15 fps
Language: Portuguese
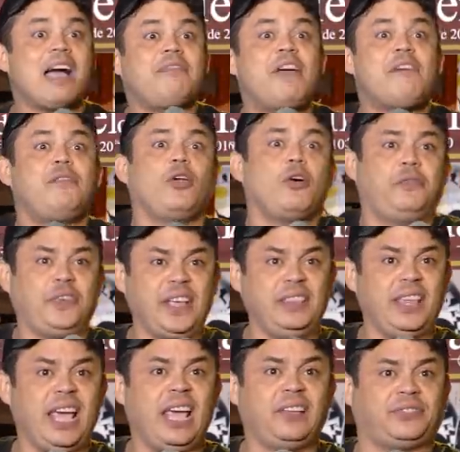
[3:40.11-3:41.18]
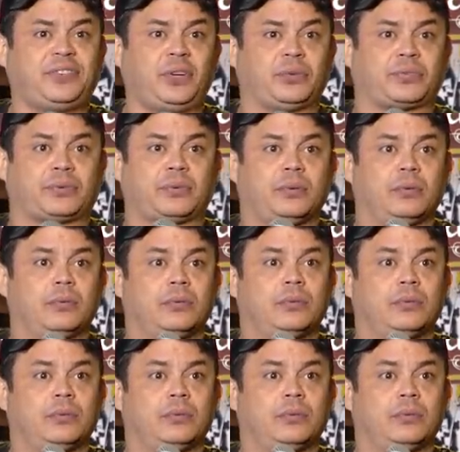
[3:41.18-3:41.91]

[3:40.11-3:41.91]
a velha falou: Vinícius!